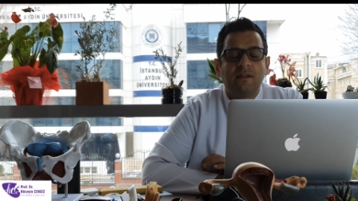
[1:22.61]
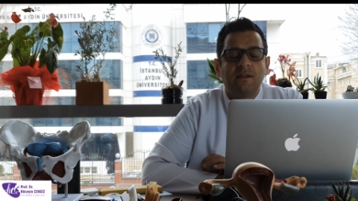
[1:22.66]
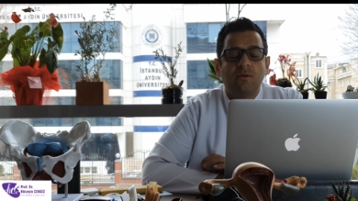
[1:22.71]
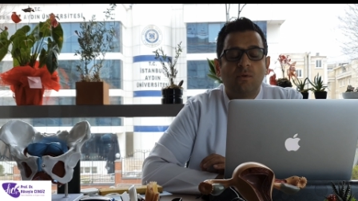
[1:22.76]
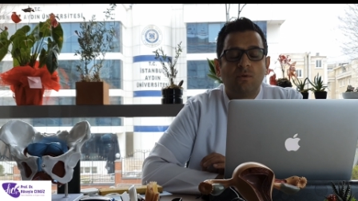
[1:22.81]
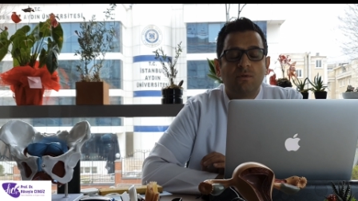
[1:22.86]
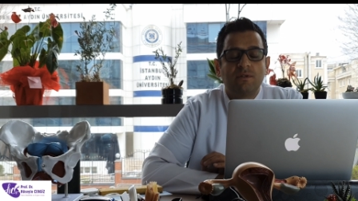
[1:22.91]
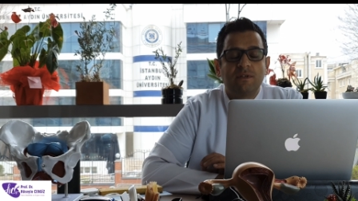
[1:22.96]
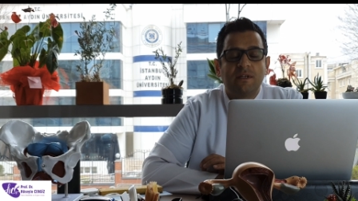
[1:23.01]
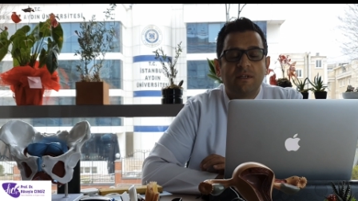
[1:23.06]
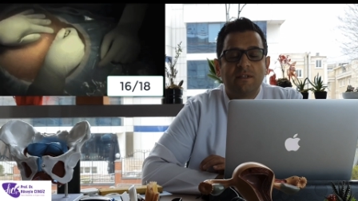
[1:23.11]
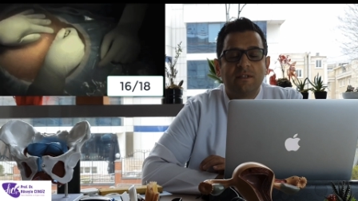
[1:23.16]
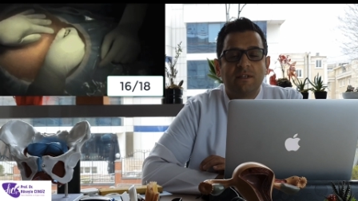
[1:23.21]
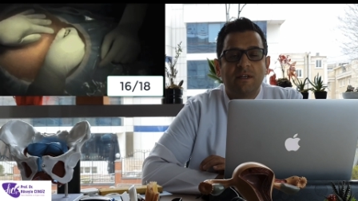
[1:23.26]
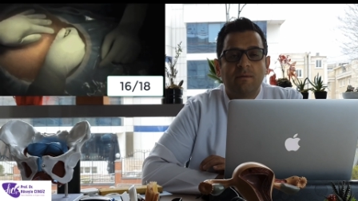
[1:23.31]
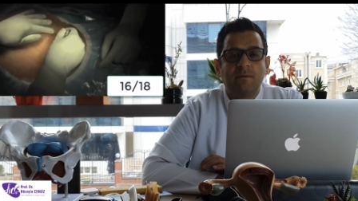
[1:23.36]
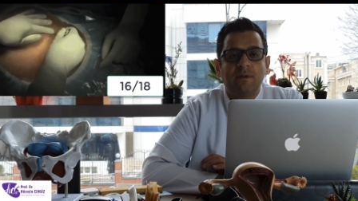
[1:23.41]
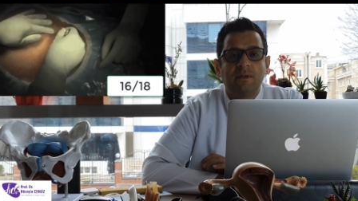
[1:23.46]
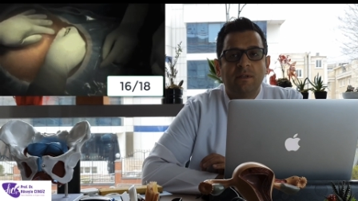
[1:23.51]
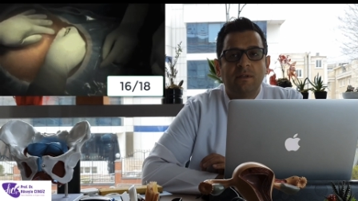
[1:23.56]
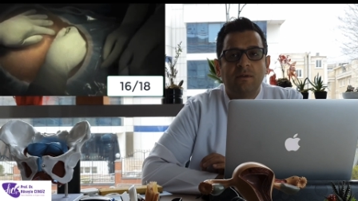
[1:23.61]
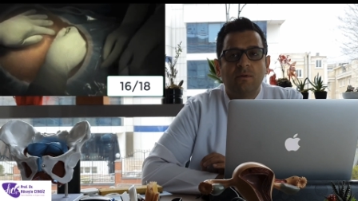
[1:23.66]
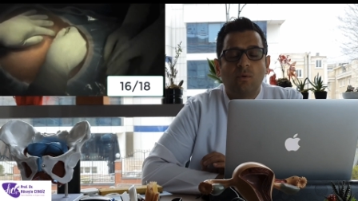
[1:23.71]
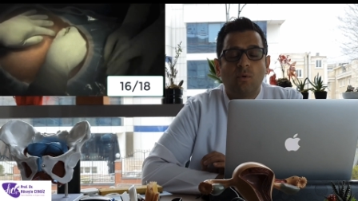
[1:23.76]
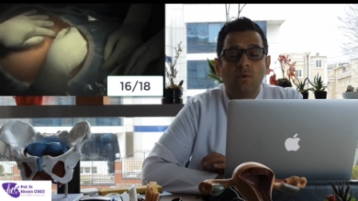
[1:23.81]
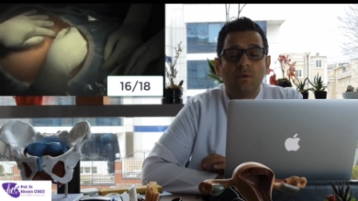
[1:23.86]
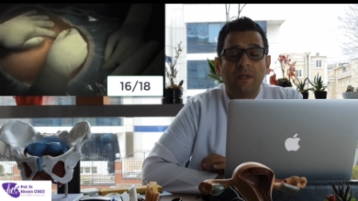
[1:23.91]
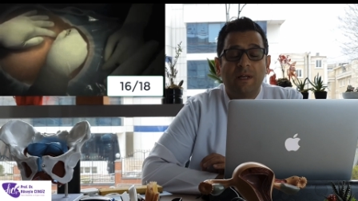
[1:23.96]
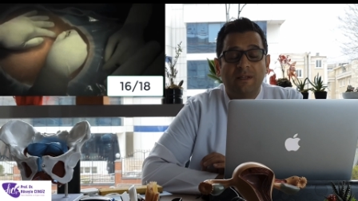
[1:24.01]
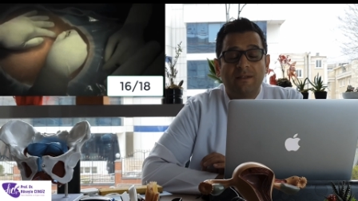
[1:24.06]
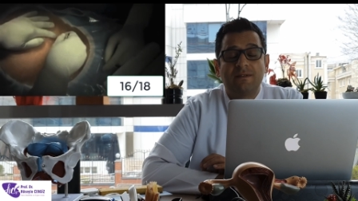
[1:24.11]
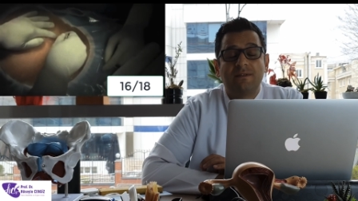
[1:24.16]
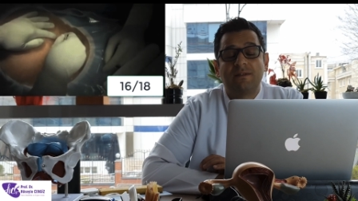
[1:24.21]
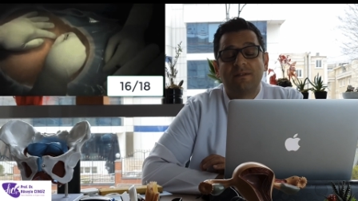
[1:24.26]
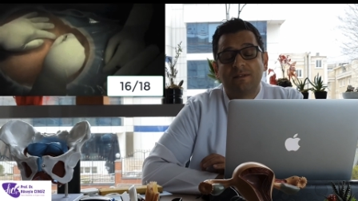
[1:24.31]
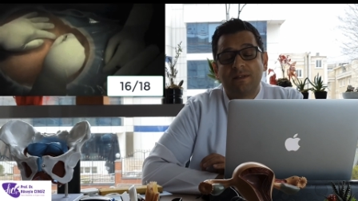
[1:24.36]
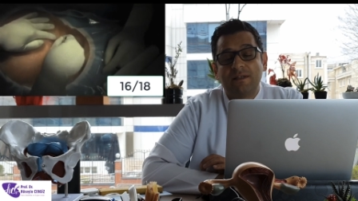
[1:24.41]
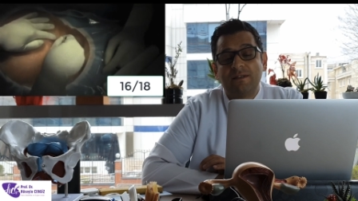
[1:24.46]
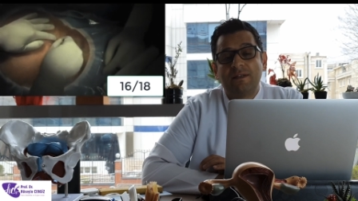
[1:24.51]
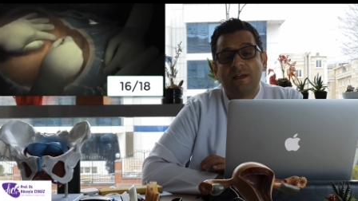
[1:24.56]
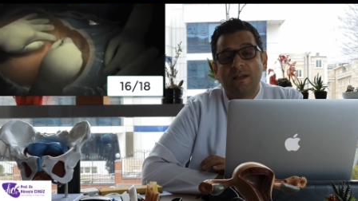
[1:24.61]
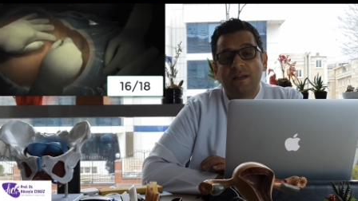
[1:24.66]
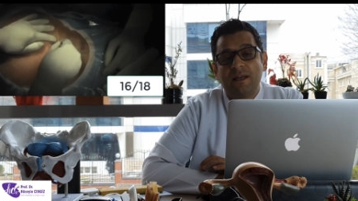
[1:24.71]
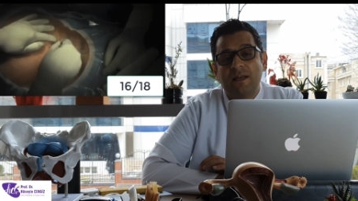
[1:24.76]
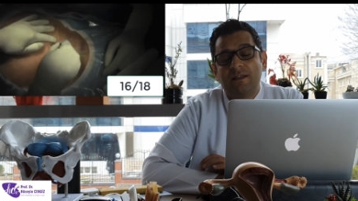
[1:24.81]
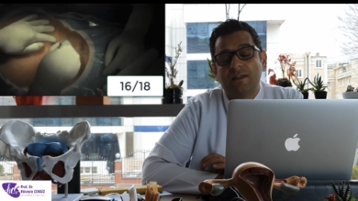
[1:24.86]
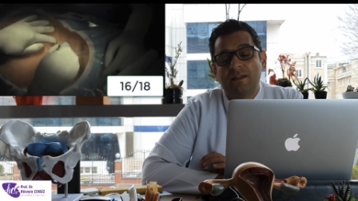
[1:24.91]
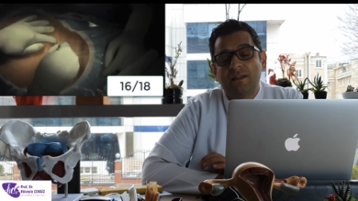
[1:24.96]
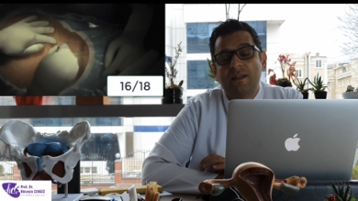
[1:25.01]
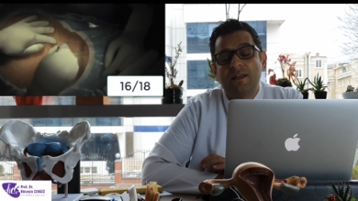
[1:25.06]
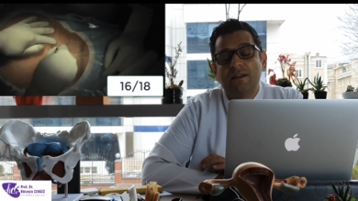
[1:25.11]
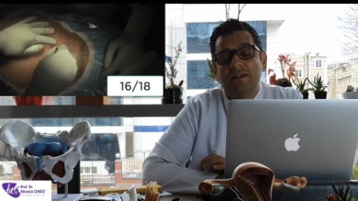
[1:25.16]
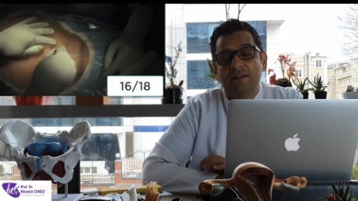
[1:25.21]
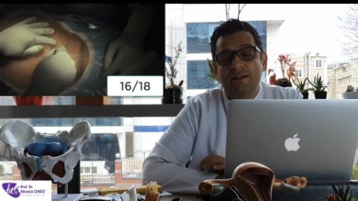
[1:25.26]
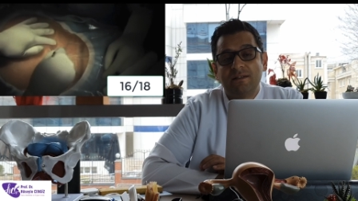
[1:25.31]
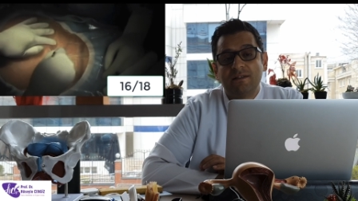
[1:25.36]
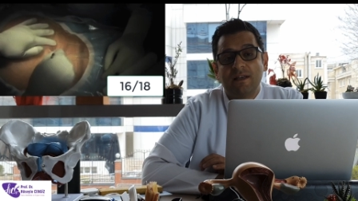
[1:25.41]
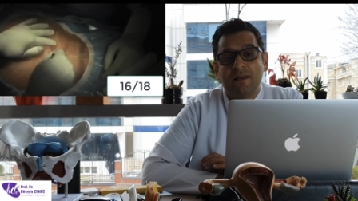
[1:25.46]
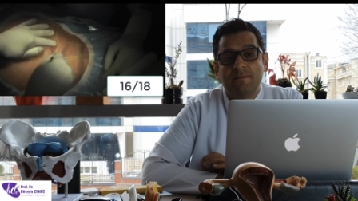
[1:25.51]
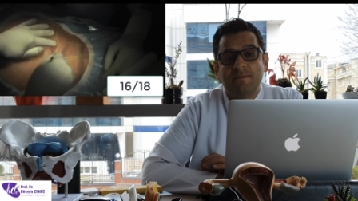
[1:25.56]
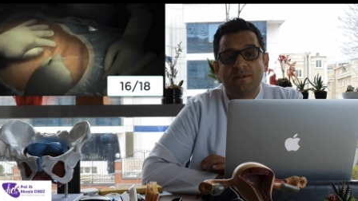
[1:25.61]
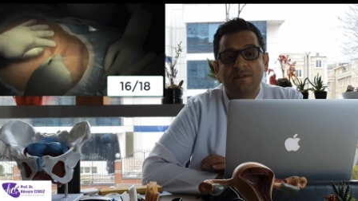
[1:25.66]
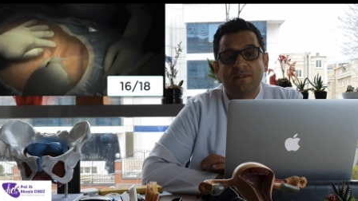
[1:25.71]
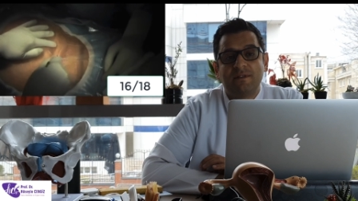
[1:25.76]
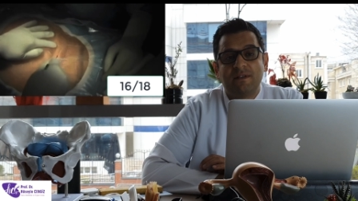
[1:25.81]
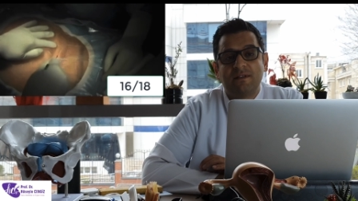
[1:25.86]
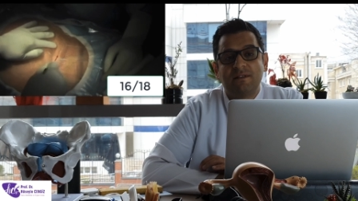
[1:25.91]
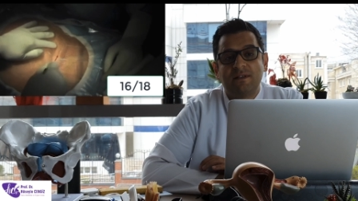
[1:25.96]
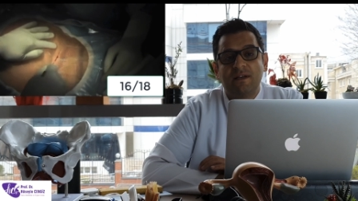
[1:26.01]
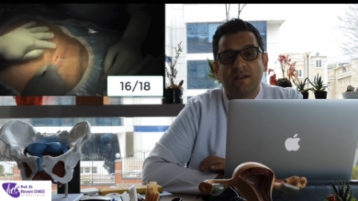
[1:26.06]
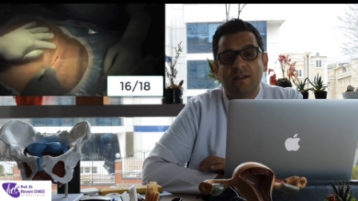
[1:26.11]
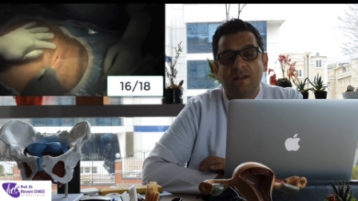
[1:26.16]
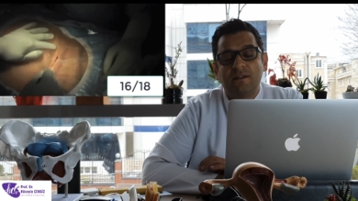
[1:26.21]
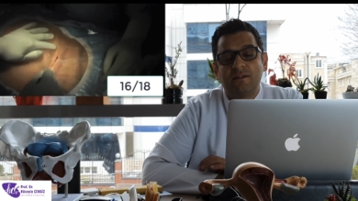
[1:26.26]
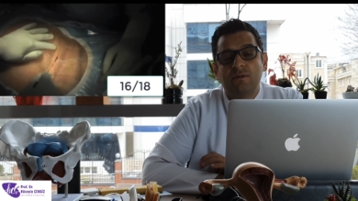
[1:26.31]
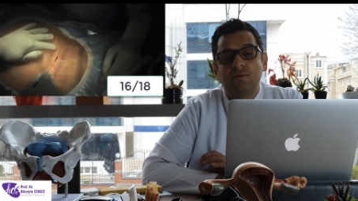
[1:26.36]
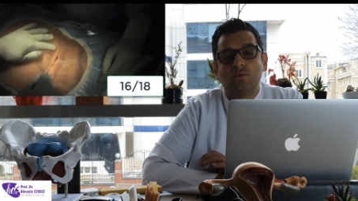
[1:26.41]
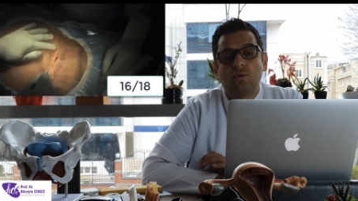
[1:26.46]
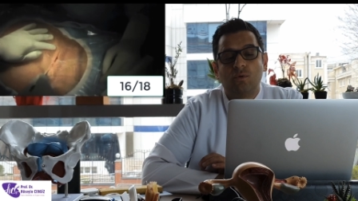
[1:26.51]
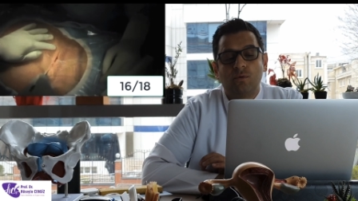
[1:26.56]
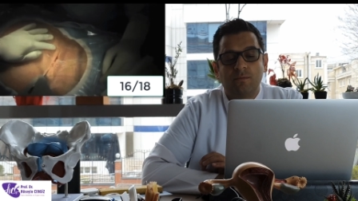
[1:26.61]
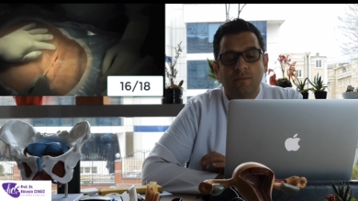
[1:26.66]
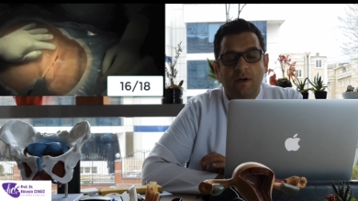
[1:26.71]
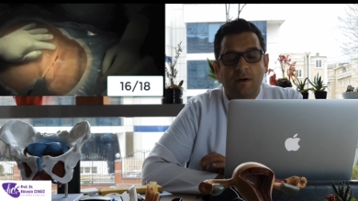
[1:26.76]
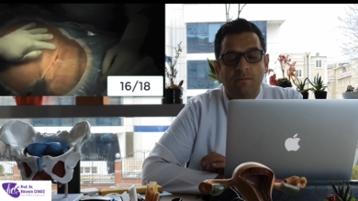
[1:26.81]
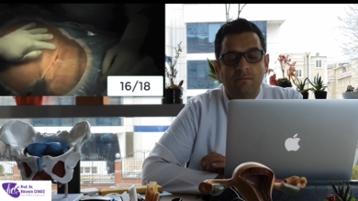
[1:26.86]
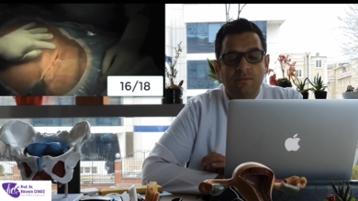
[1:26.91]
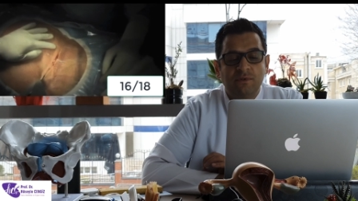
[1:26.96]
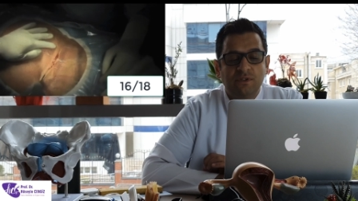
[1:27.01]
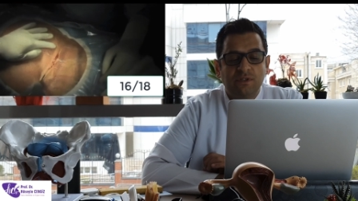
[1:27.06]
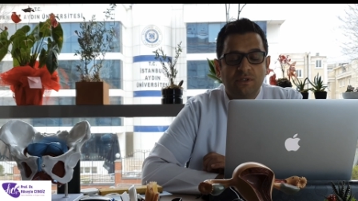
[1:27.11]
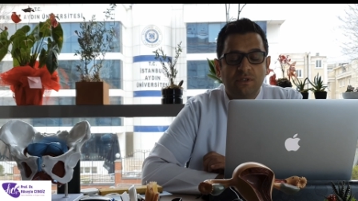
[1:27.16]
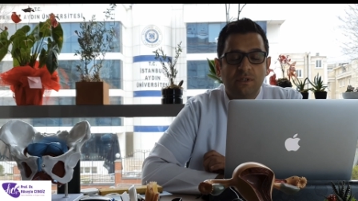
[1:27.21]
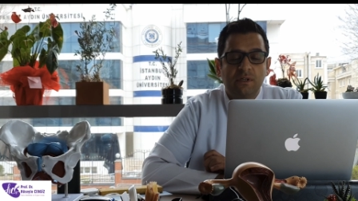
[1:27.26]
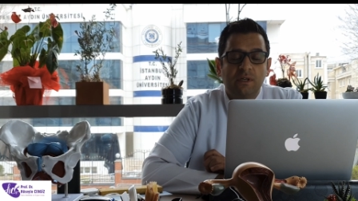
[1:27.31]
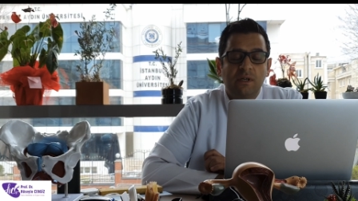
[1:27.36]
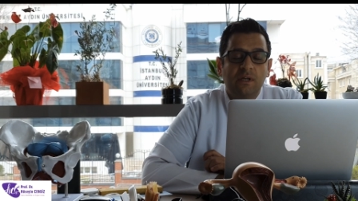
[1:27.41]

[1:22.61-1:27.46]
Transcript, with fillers: 18 gebenin 16'sı sezeryanla neredeyse hepsi sezeryanla doğum yapmış.